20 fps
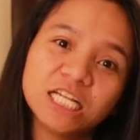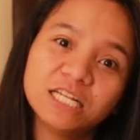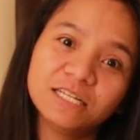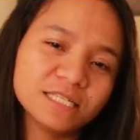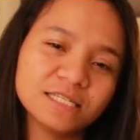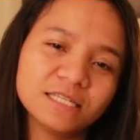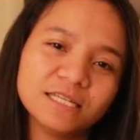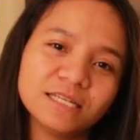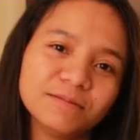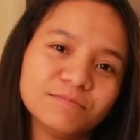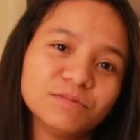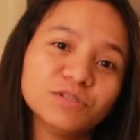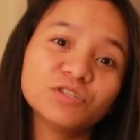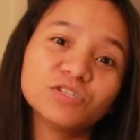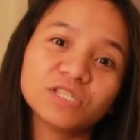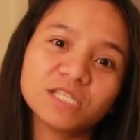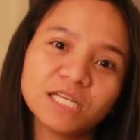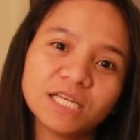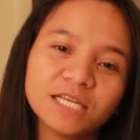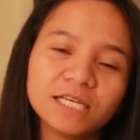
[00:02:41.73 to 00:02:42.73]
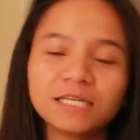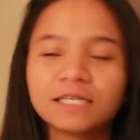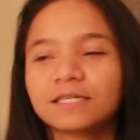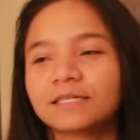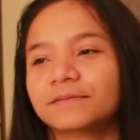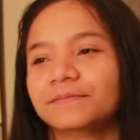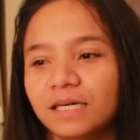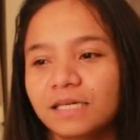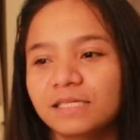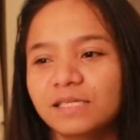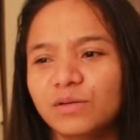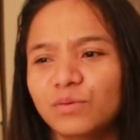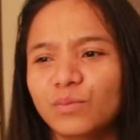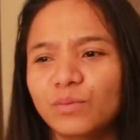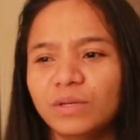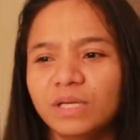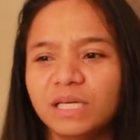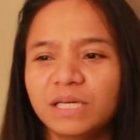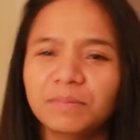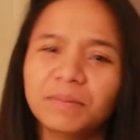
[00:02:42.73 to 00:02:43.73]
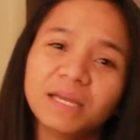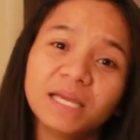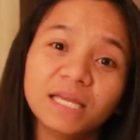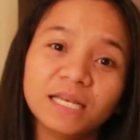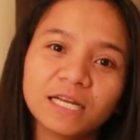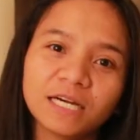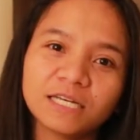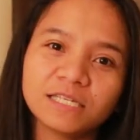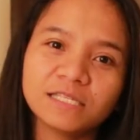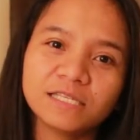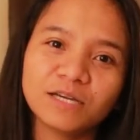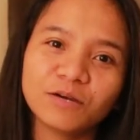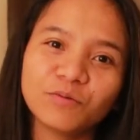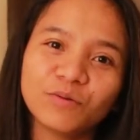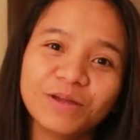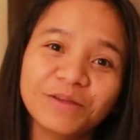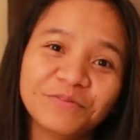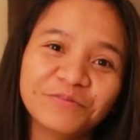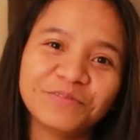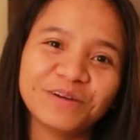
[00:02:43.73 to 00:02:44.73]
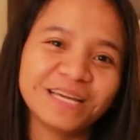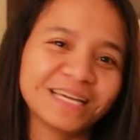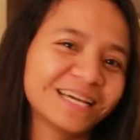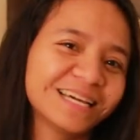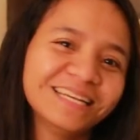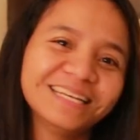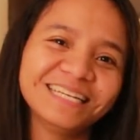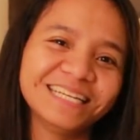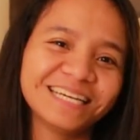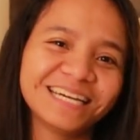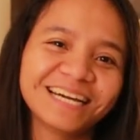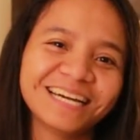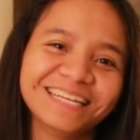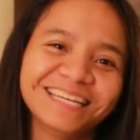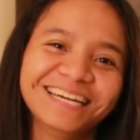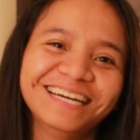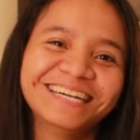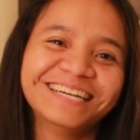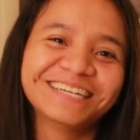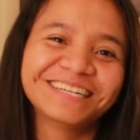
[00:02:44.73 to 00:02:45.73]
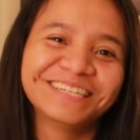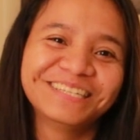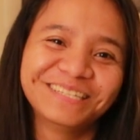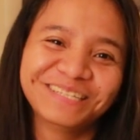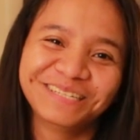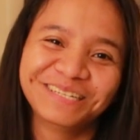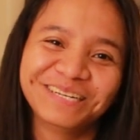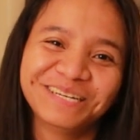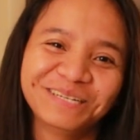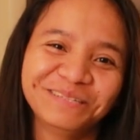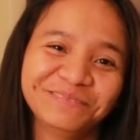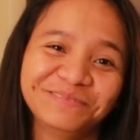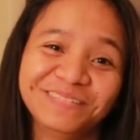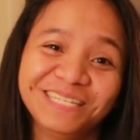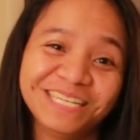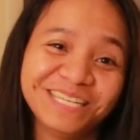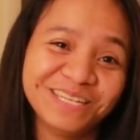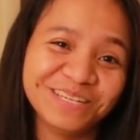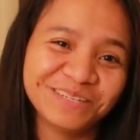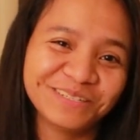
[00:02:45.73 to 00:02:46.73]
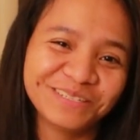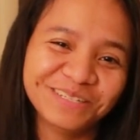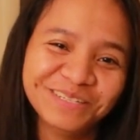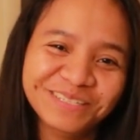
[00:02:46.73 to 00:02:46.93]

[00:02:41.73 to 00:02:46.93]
Listening music. Kasi okay, mahina kasi ang wifi kaya hindi kayang video.